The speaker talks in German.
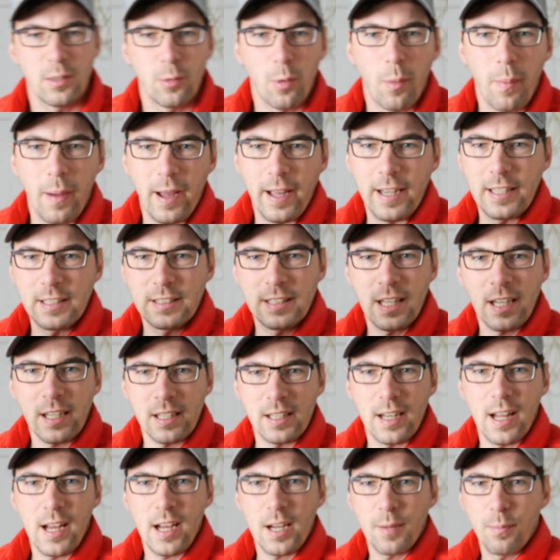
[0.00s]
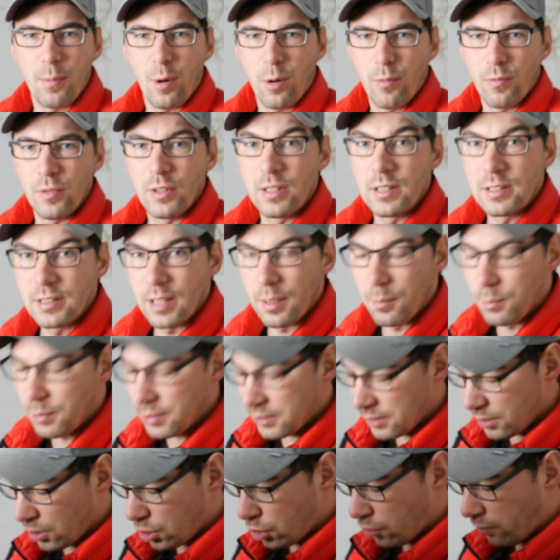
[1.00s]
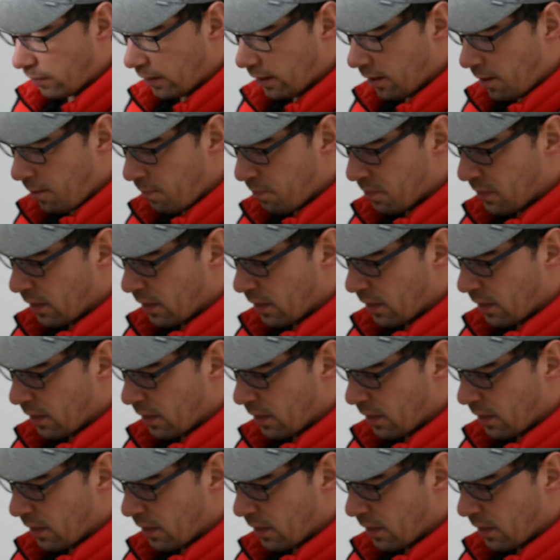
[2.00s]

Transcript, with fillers: nochmal exakt nachbauen, weil die ist halt ein bisschen schwer.